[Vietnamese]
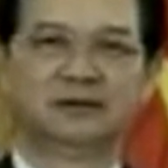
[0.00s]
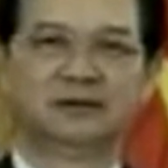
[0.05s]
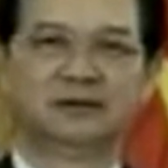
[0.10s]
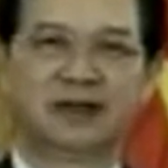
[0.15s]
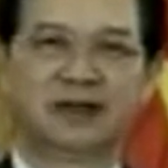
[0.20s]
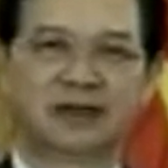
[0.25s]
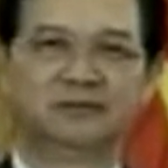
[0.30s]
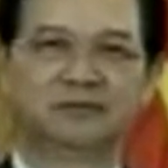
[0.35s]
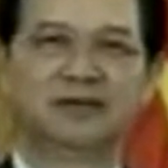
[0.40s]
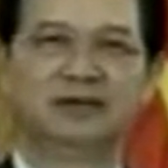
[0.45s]

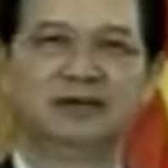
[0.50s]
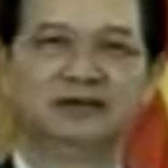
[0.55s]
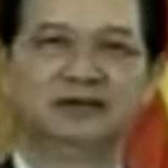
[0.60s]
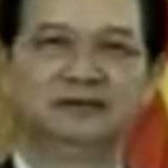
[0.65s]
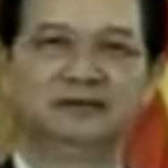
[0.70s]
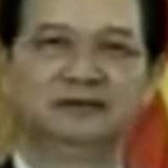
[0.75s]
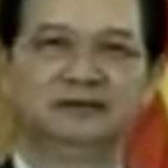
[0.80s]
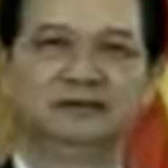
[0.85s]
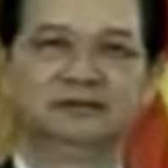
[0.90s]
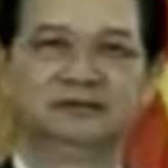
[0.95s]
Đặc biệt,
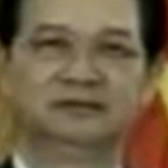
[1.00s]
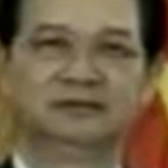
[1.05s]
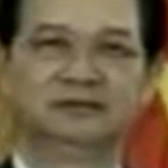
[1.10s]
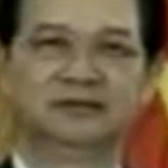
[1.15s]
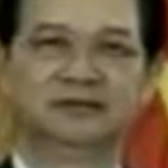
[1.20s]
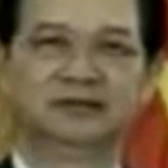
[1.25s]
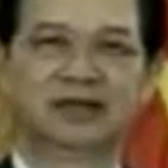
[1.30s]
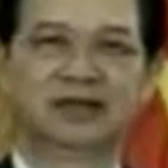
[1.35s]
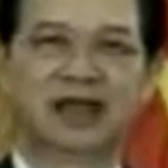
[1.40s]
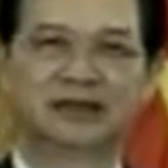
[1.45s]

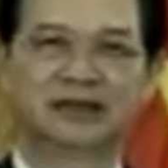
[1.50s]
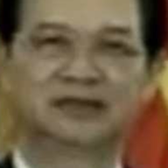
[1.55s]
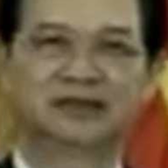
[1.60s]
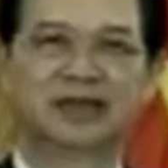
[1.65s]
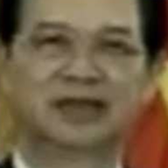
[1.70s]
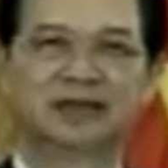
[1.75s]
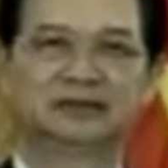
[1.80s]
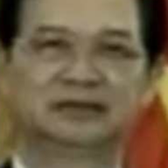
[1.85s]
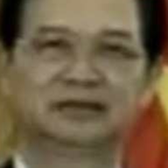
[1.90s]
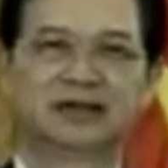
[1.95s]

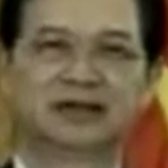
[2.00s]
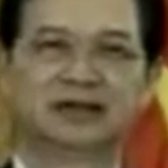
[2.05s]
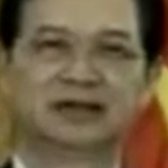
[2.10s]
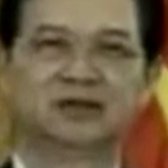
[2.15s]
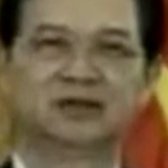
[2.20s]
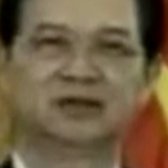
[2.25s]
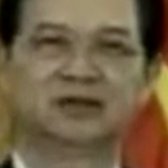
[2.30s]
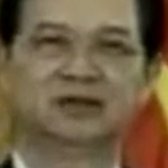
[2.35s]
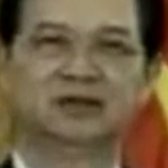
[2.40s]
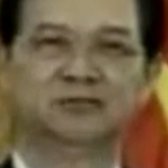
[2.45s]
ASEAN cần
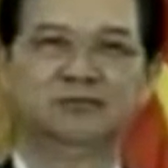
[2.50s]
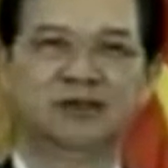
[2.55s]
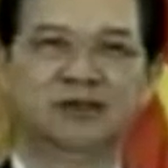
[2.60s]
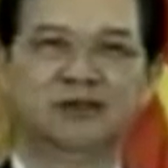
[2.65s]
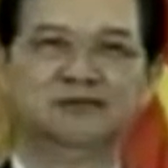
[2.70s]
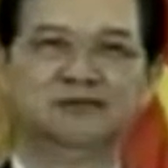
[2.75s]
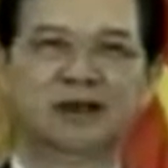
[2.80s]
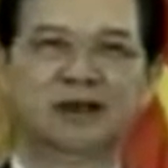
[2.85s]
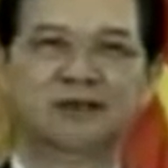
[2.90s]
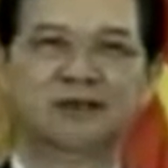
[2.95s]
có những
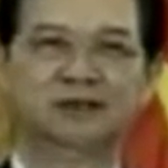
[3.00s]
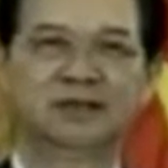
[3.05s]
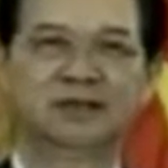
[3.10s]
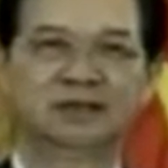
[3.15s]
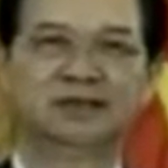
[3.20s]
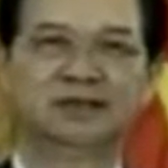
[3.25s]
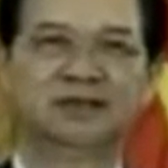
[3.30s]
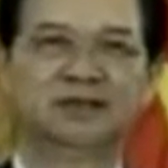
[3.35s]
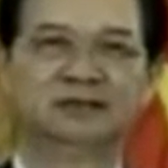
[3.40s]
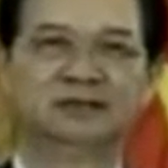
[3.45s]
biện pháp
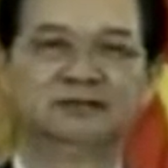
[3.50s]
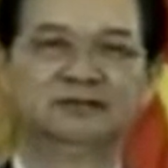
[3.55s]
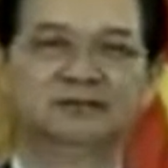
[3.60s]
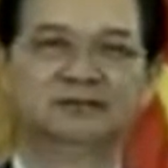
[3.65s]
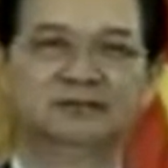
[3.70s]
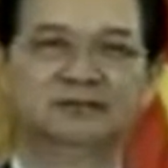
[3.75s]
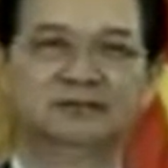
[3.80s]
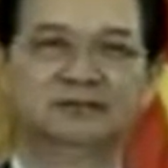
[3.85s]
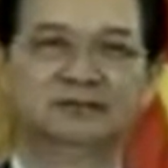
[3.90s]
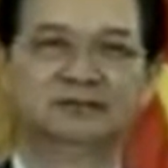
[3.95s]
thiết thực
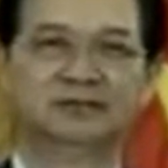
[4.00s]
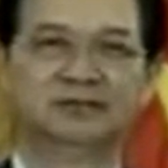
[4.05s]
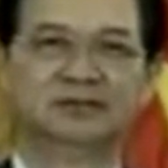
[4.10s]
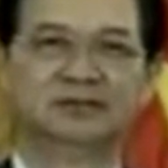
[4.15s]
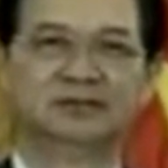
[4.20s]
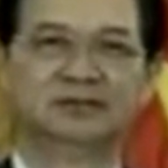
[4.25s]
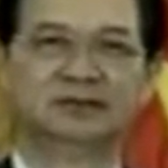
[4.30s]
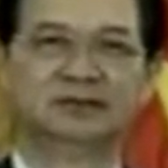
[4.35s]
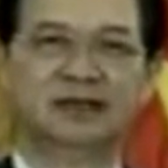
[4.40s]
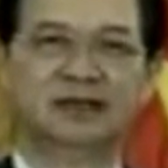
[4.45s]

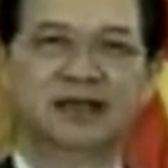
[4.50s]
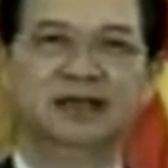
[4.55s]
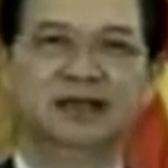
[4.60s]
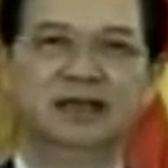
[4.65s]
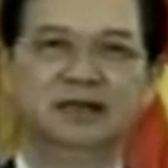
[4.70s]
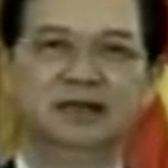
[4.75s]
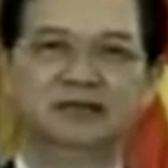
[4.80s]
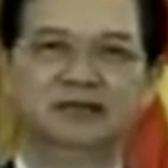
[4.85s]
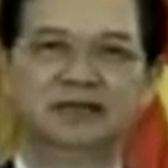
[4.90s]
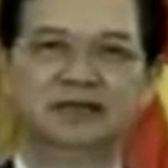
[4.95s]
để
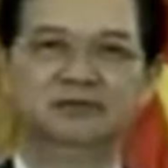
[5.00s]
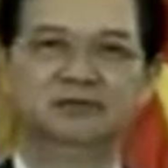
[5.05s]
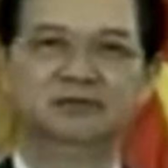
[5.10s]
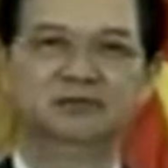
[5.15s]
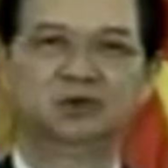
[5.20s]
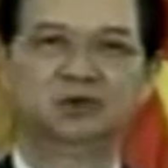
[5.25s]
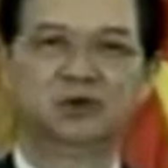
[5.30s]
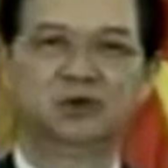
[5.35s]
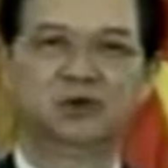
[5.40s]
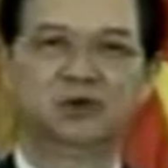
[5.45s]
nhanh chóng
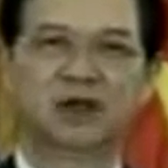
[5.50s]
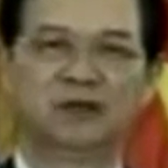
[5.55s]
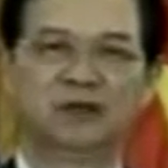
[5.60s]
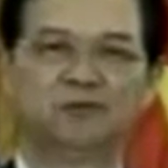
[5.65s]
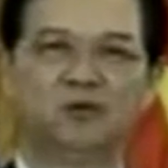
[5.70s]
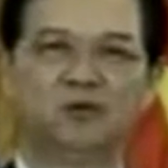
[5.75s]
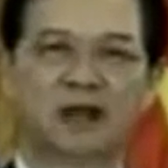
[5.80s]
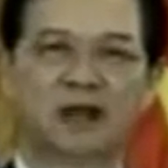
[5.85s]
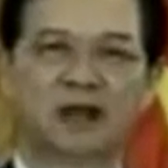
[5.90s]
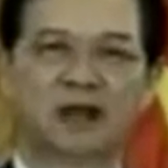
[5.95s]
thu hẹp
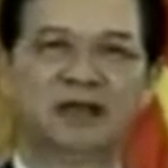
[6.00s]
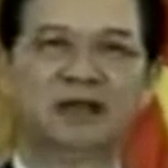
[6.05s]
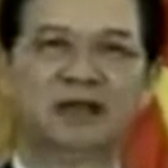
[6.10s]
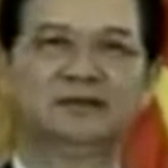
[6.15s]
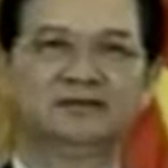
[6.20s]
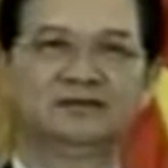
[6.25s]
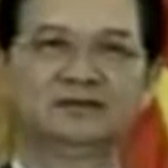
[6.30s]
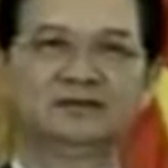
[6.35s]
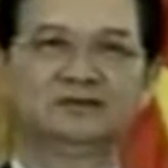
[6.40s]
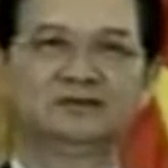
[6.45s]
khoảng cách
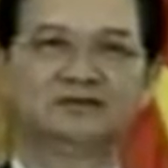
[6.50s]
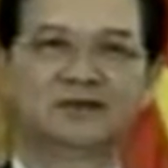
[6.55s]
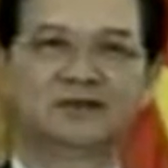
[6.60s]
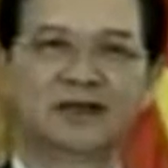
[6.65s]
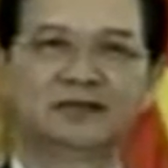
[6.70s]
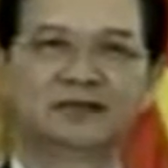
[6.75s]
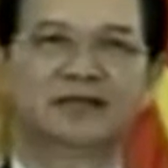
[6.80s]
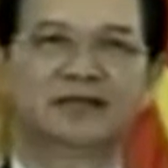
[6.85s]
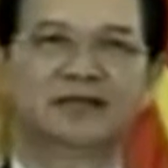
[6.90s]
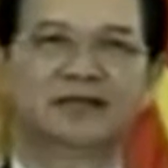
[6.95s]

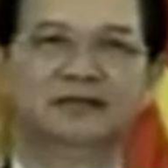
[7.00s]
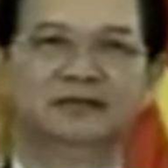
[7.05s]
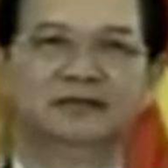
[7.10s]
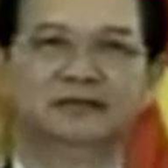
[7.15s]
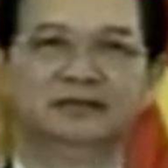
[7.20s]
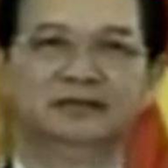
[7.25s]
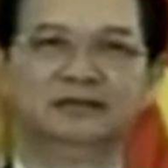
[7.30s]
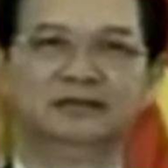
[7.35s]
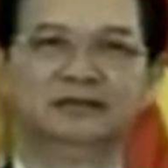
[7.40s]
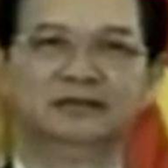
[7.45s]
phát triển
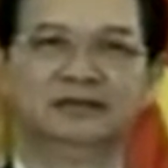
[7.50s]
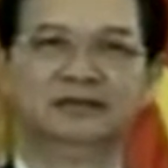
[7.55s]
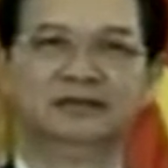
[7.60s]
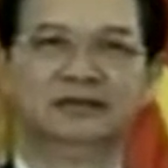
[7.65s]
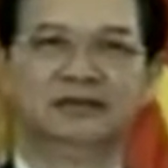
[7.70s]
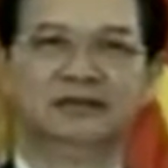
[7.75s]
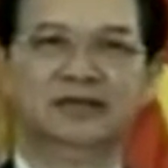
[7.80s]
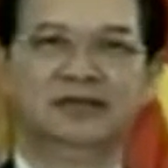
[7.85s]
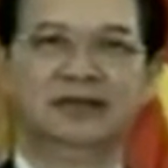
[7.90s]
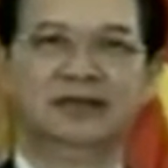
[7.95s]

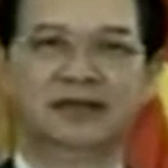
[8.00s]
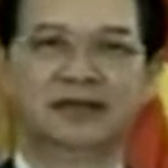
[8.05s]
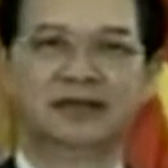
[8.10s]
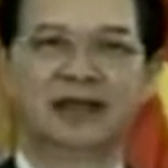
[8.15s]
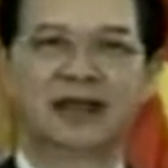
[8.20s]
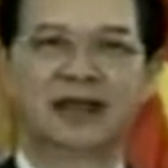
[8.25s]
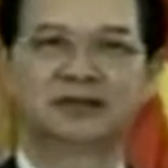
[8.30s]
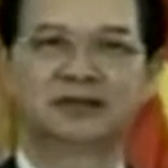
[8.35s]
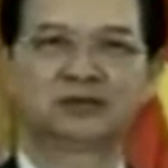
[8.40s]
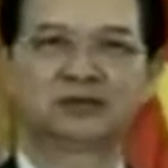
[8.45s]
hiện
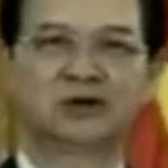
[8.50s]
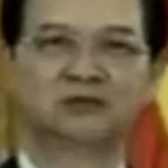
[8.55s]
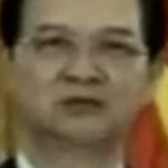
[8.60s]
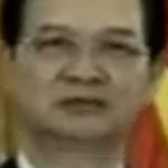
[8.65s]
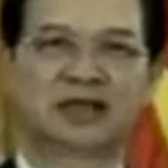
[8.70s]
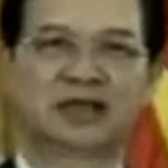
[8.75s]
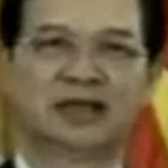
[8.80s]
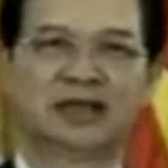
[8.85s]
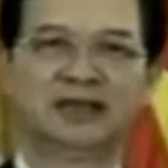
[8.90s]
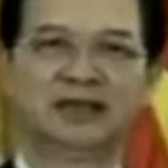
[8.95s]
đang tồn
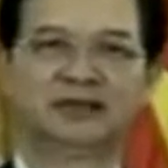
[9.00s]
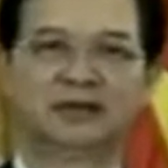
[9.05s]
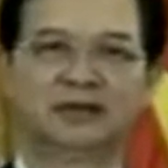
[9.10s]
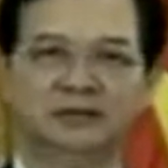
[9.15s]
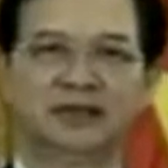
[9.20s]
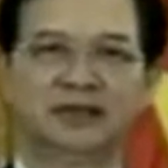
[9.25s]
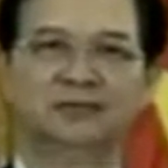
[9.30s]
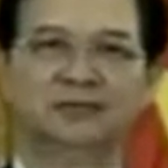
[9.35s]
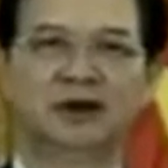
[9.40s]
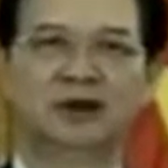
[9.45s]
tại
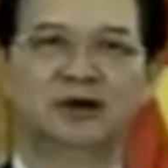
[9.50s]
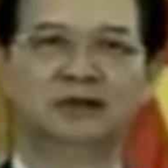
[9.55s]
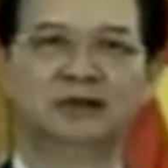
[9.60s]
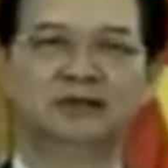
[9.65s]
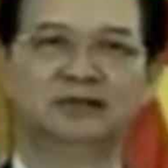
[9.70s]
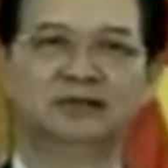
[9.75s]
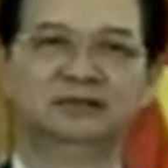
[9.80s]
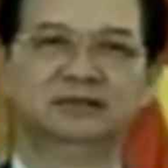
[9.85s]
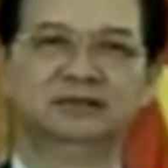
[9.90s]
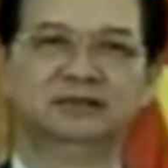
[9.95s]
trong hiệp hội,
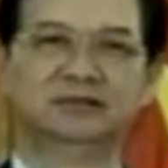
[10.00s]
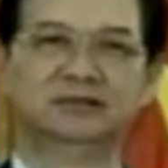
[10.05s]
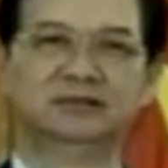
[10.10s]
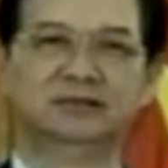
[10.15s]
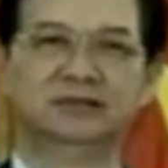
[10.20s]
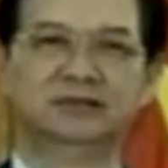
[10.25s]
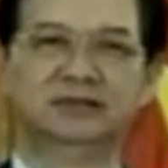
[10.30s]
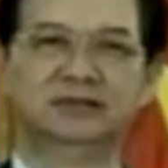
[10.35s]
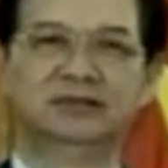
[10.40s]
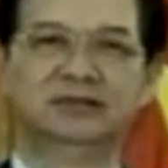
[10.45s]

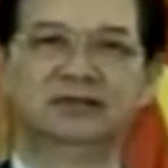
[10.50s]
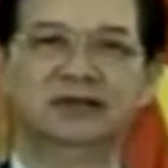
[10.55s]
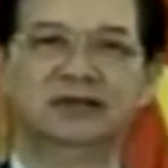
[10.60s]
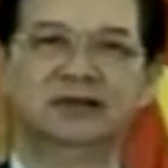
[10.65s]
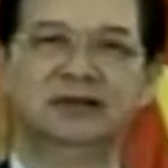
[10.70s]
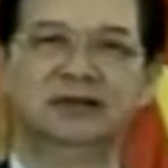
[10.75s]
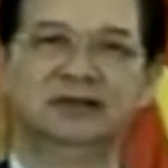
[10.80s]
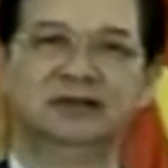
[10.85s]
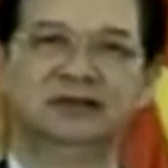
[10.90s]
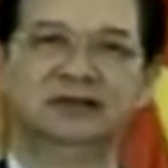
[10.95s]

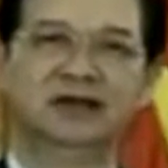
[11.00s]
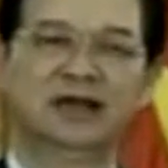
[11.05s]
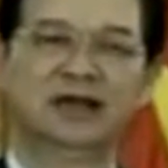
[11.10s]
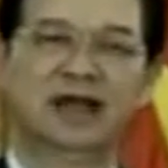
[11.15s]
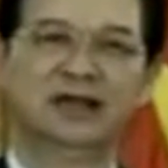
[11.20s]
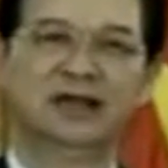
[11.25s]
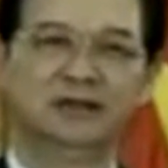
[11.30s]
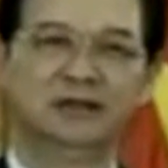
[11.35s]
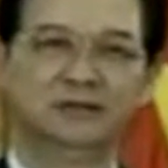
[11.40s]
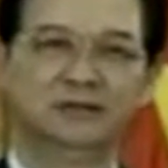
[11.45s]
nhất là giữa
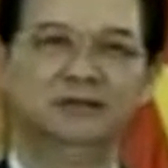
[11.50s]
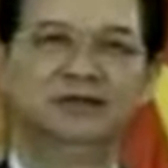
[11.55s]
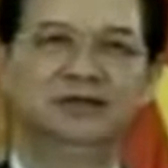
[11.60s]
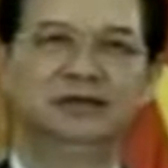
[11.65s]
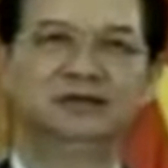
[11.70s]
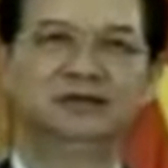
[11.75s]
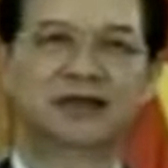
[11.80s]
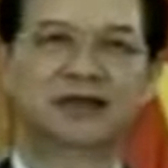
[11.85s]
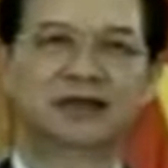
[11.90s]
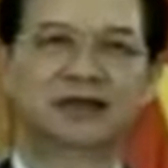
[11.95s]
hai nhóm
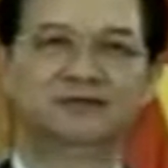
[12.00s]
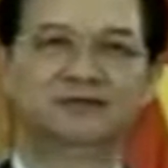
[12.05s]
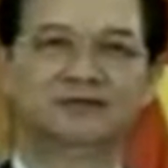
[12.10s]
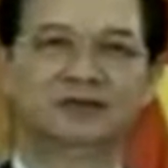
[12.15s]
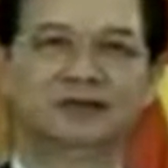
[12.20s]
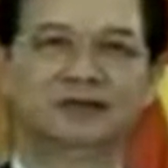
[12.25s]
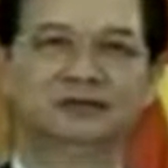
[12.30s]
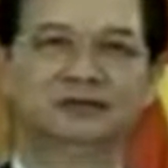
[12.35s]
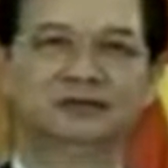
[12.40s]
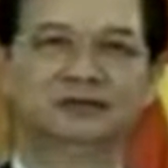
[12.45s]
nước thành
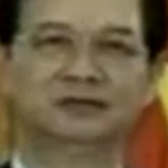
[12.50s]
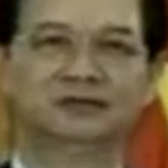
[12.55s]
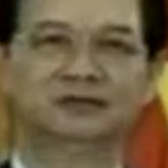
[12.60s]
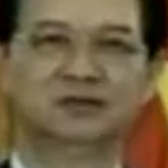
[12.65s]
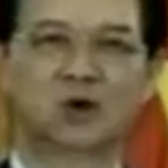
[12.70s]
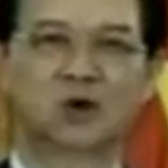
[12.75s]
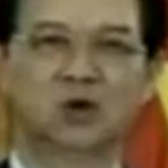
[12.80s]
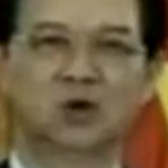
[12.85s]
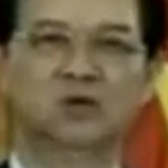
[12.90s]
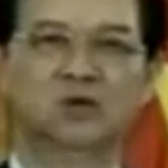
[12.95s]
viên
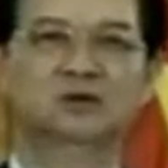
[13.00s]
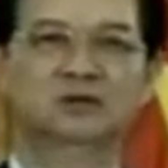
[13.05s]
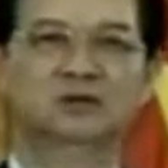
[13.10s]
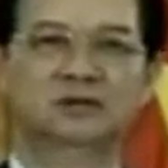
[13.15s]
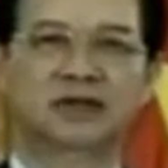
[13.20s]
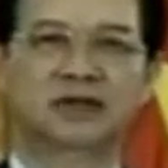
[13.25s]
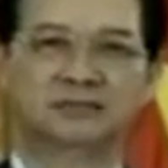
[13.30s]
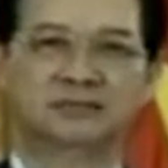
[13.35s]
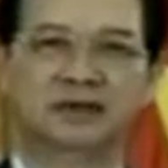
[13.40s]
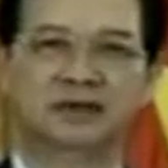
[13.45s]
cũ
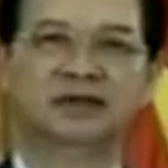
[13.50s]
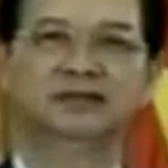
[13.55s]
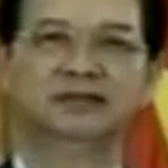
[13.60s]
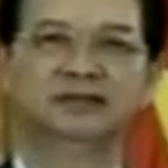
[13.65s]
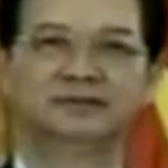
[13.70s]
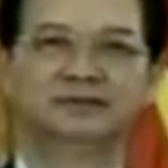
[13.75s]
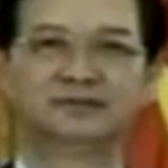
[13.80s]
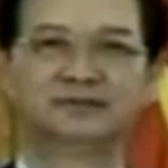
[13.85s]
và mới